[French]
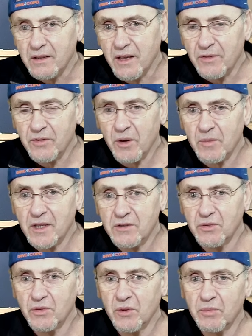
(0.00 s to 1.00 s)

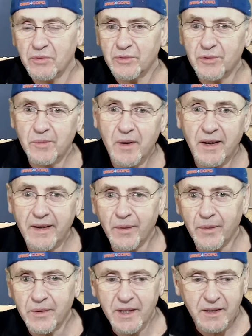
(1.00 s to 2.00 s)
d'informations plus ou moins
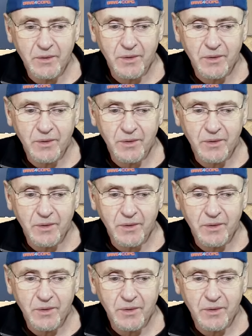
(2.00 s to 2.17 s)
erronées.